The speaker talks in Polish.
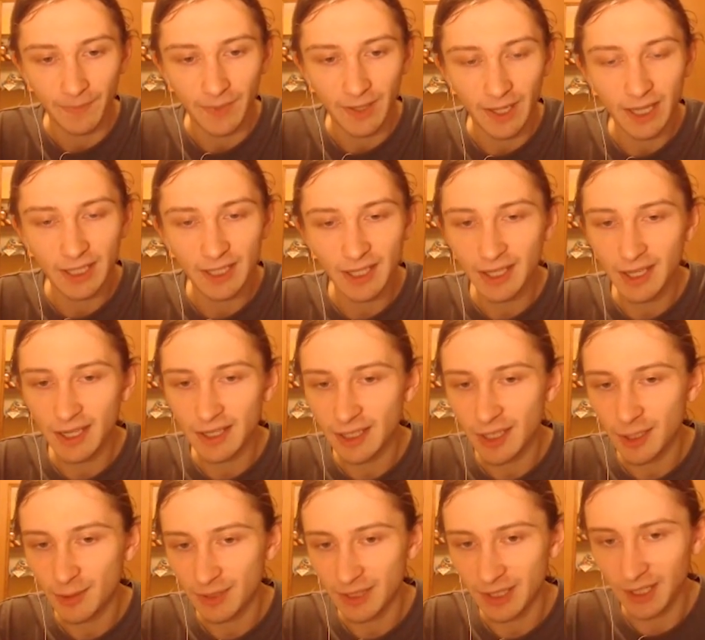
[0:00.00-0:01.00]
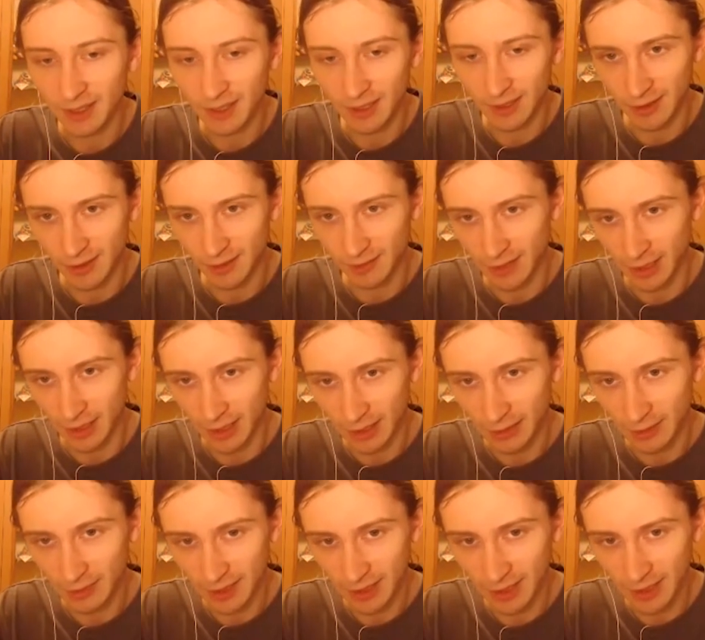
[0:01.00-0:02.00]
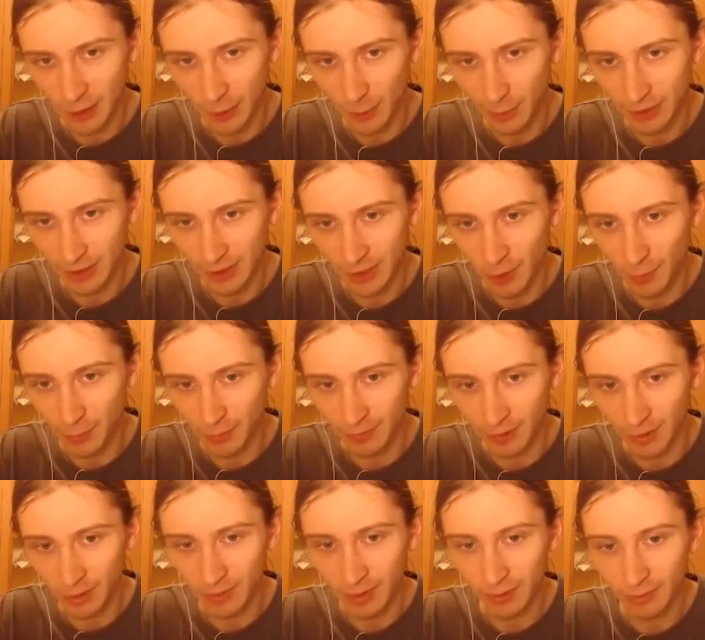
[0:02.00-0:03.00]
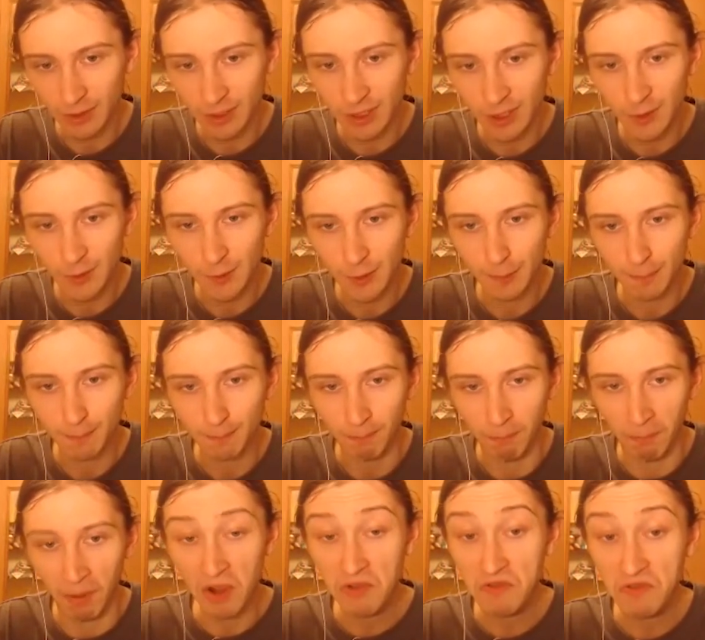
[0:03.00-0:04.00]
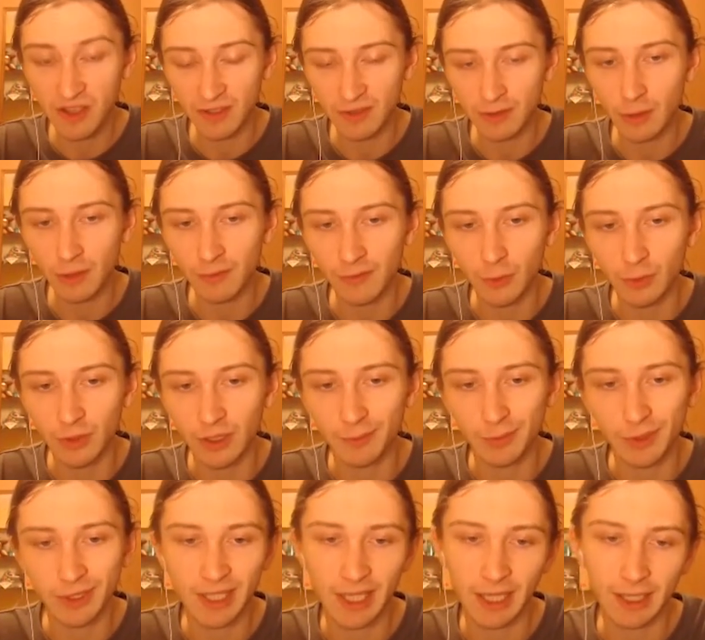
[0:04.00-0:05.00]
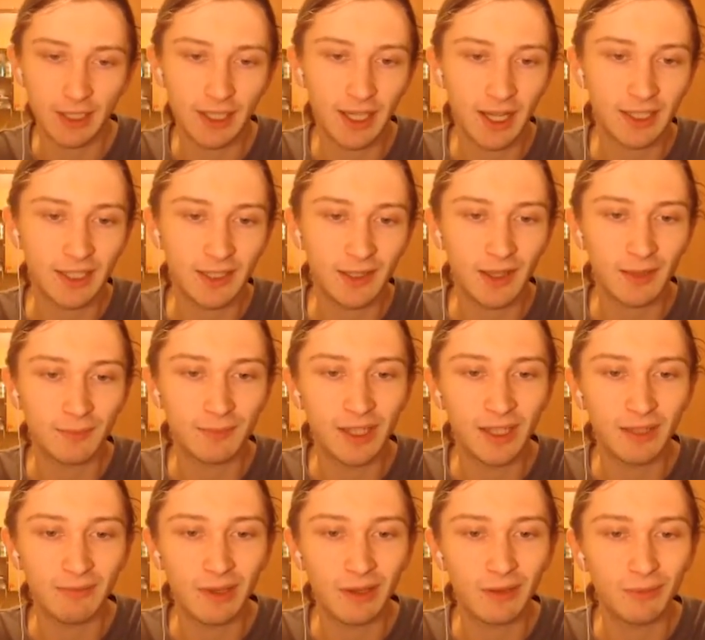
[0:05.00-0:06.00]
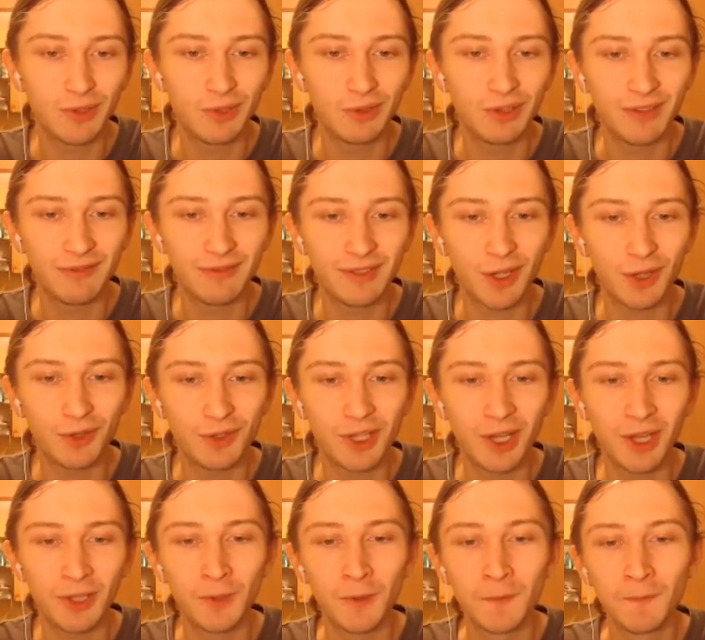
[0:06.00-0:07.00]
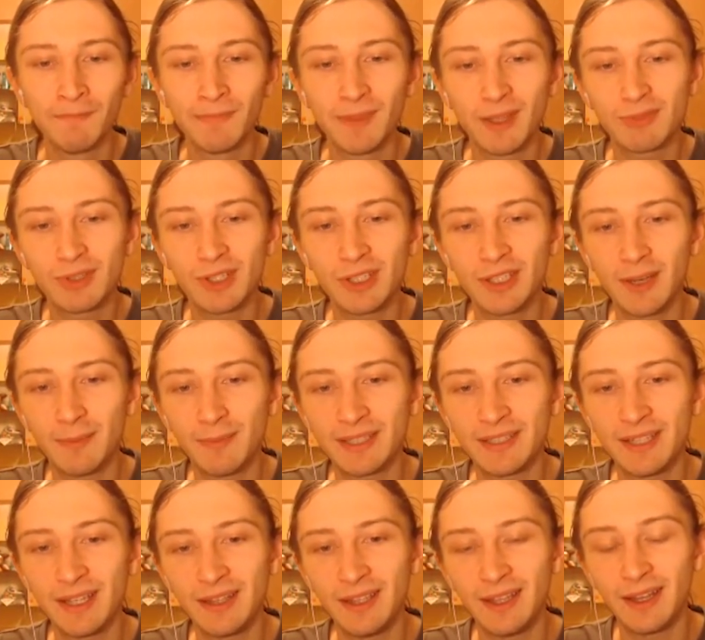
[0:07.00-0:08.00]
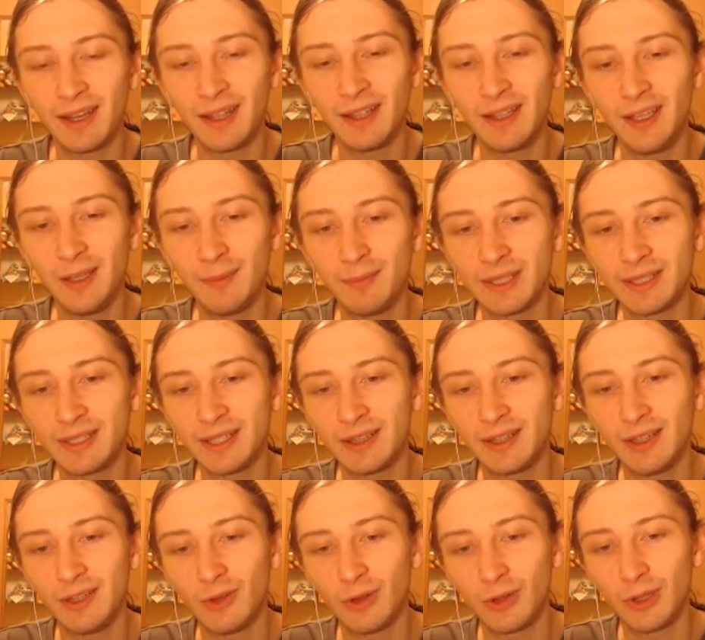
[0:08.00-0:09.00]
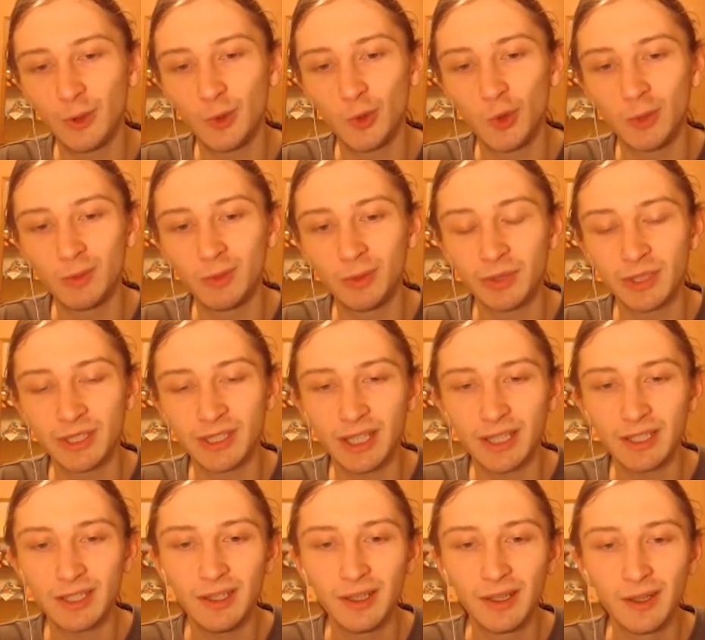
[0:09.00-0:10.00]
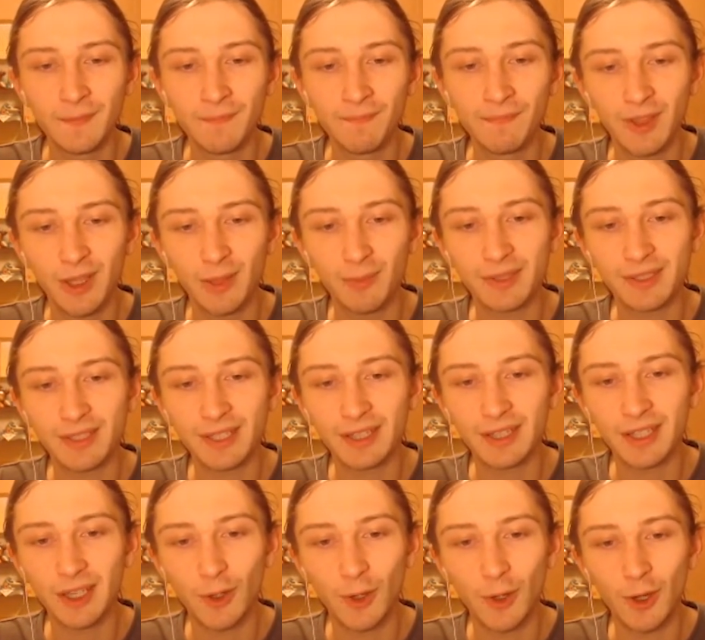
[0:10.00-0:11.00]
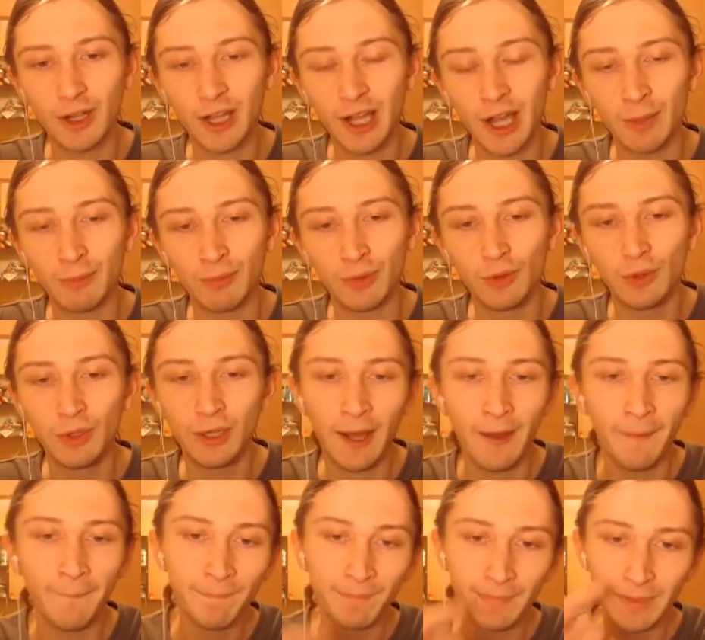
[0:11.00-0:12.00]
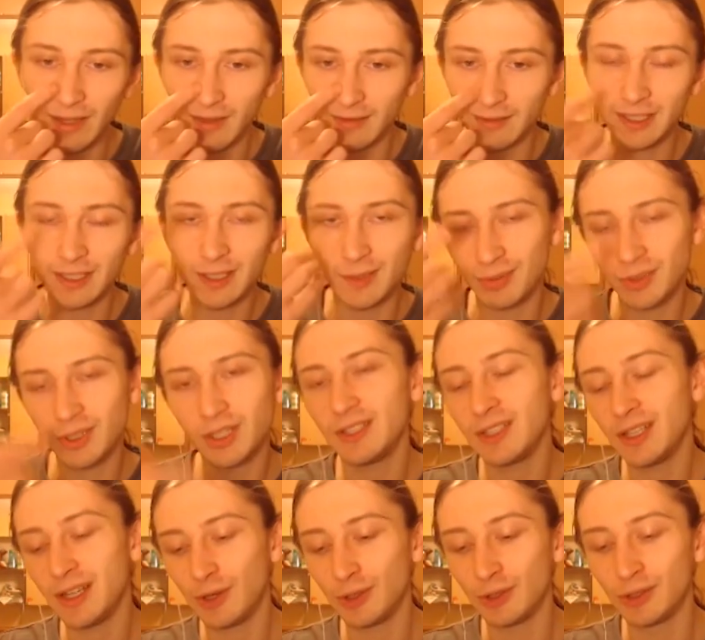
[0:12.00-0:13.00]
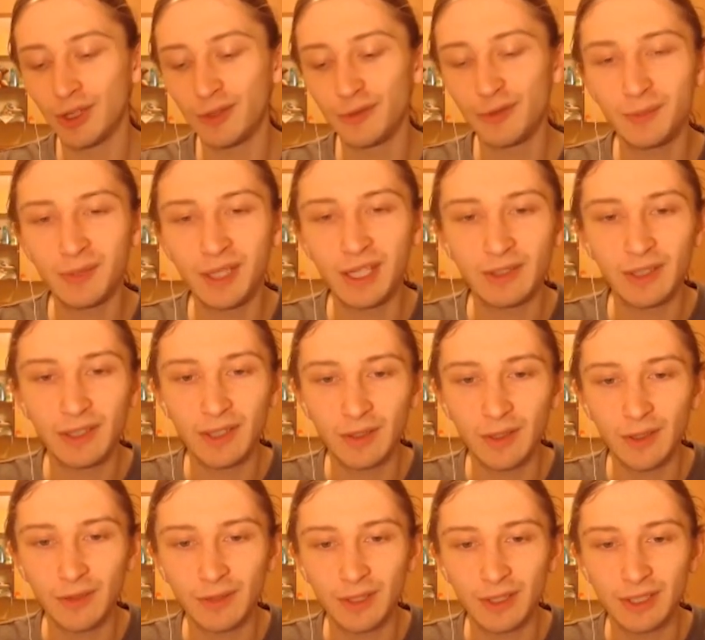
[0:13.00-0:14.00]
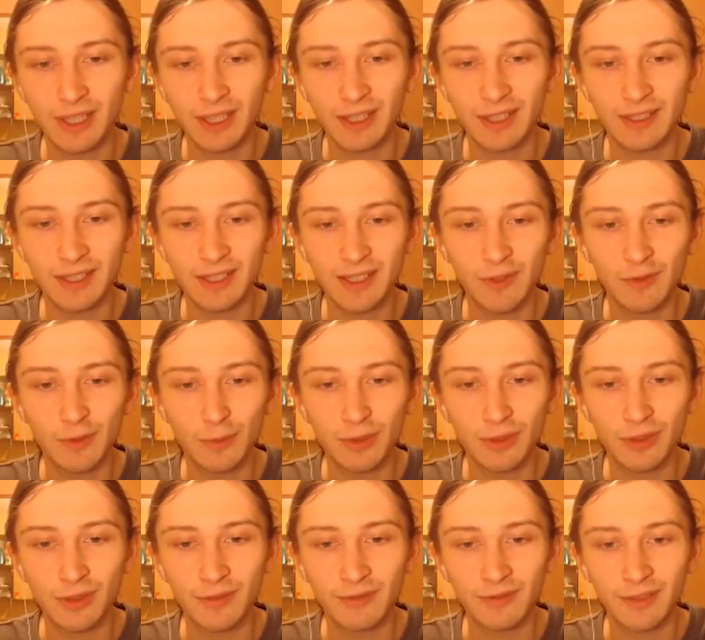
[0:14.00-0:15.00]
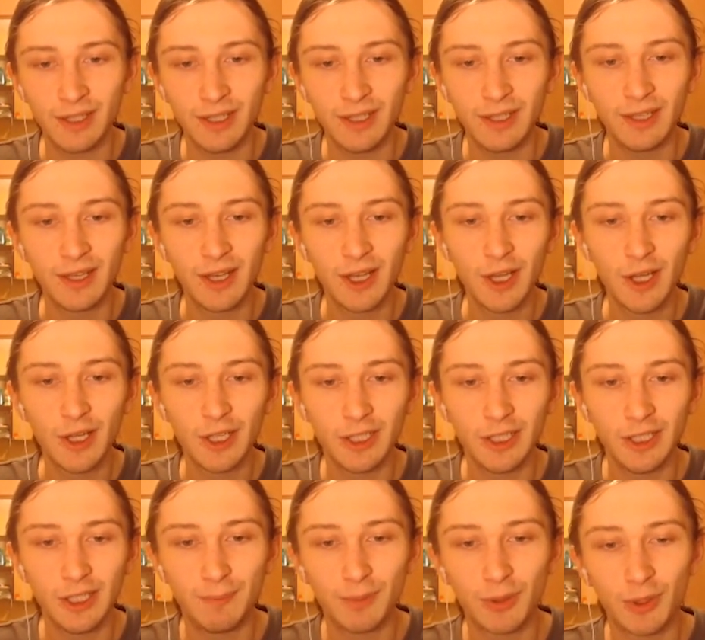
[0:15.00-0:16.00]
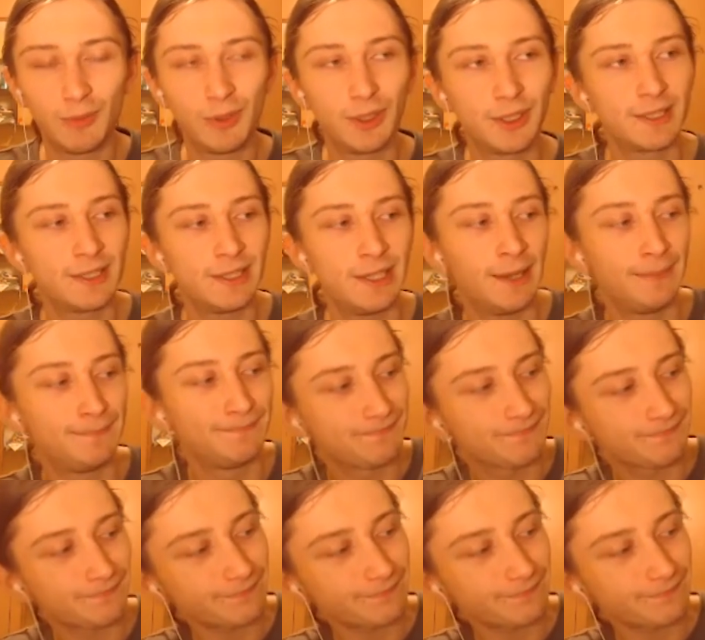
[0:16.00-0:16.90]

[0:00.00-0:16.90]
Na razie nie jesteśmy zainteresowani, a to z jednego prostego powodu. Mam dosyć pełne zdrowie u tych postaci. Jak, jak będę miał był na wykończeniu, przyjdę bez jednej ręki i bez jednej nogi u obu postaci i bez jednego oka albo ucha, wtedy przyjdę, odnowię je i dodatkowo dostanę zestaw obozowy i, i promocję.